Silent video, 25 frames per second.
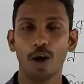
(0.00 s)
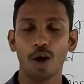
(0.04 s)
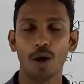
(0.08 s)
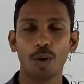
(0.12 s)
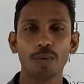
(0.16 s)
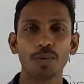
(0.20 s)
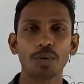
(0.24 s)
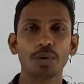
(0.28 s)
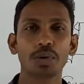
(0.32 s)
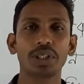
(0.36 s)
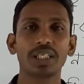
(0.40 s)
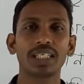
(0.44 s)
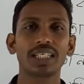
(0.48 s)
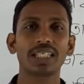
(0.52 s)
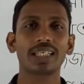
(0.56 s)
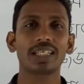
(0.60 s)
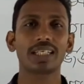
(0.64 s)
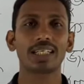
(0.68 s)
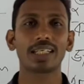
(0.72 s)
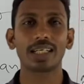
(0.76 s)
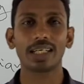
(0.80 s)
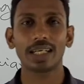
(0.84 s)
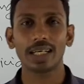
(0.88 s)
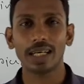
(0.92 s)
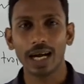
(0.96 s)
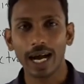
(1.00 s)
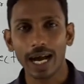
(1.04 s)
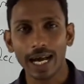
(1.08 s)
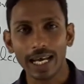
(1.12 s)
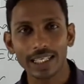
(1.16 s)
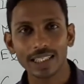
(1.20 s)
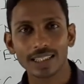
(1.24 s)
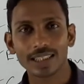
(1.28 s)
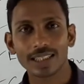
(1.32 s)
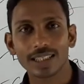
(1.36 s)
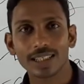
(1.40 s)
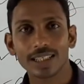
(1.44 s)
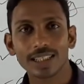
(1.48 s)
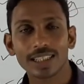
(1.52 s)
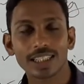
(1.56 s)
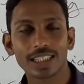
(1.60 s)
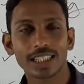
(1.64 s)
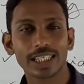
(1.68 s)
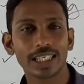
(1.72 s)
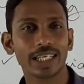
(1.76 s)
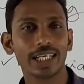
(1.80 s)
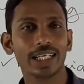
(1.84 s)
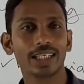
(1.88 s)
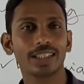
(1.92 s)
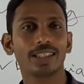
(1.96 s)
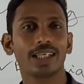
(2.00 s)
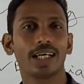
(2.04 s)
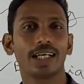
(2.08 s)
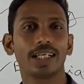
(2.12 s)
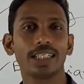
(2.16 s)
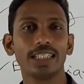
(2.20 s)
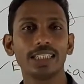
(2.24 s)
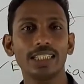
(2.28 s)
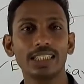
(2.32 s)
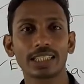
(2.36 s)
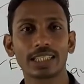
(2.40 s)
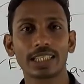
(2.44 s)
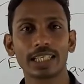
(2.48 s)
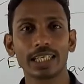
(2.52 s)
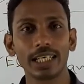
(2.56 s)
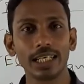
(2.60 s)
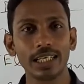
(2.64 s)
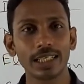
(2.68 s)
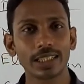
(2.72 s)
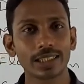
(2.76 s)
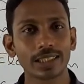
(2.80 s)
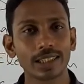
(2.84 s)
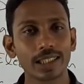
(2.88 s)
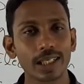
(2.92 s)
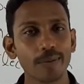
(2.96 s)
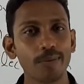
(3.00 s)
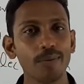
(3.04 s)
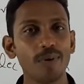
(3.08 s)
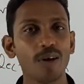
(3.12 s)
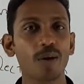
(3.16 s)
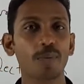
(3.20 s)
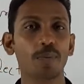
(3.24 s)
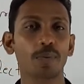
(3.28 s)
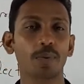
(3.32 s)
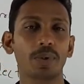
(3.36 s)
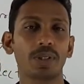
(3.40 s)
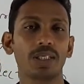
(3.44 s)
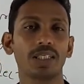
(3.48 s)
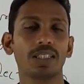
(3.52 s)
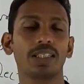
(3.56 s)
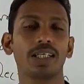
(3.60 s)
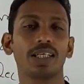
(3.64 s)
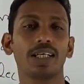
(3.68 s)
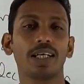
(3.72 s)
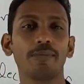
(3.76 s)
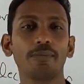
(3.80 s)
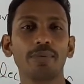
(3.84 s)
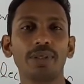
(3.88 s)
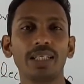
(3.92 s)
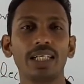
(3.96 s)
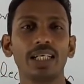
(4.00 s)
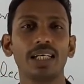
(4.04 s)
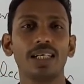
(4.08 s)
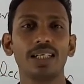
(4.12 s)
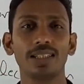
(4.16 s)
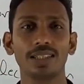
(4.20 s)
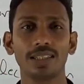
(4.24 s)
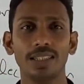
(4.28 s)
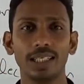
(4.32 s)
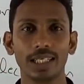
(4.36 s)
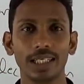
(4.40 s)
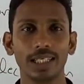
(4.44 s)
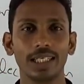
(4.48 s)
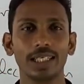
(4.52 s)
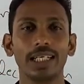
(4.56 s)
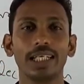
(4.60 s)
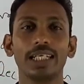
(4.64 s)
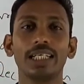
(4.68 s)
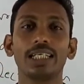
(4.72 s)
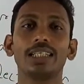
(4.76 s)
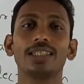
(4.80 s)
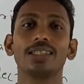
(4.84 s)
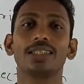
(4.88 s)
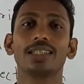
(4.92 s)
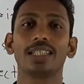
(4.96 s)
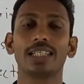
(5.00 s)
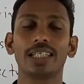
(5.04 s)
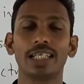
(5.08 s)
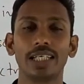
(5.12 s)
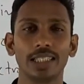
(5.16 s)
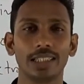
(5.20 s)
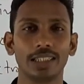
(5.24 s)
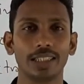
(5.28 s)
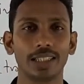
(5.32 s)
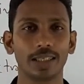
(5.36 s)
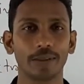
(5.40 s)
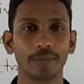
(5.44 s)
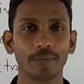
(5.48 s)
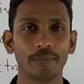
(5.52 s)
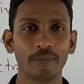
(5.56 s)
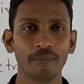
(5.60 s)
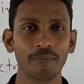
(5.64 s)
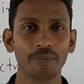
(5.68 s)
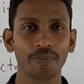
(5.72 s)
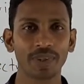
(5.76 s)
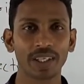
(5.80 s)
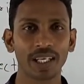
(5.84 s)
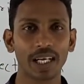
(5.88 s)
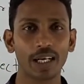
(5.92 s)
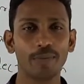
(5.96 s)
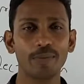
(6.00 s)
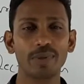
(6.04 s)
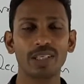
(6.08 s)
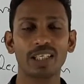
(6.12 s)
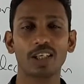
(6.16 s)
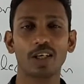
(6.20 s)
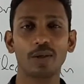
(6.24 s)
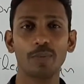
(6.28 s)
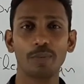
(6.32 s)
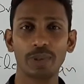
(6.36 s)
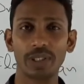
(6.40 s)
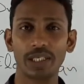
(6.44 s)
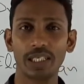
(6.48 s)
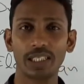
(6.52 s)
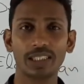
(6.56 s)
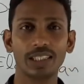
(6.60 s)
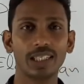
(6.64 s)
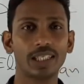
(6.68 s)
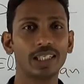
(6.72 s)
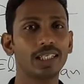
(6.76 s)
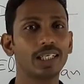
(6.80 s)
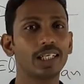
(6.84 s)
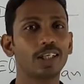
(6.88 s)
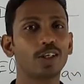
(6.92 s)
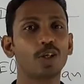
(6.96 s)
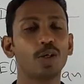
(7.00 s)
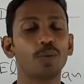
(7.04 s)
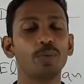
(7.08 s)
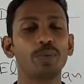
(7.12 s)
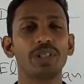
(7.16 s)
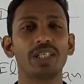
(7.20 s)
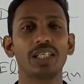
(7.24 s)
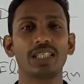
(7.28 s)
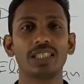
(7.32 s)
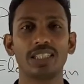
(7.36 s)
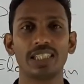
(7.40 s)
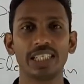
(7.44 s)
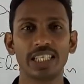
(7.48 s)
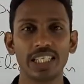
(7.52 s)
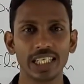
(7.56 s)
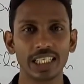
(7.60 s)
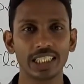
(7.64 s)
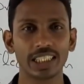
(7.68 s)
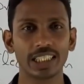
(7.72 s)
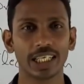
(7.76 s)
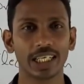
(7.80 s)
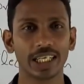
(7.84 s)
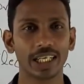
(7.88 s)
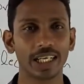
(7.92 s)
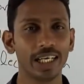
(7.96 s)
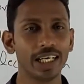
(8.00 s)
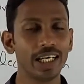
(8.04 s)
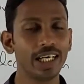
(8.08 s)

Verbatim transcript: অবশ্যই কাজ শিখে যান স্কিল ডেভেলপ করে যান আপনি ইংলিশ জানেন না ইংলিশ শিখে যান আপনি কম্পিউটার জানেন না কম্পিউটার শিখে যান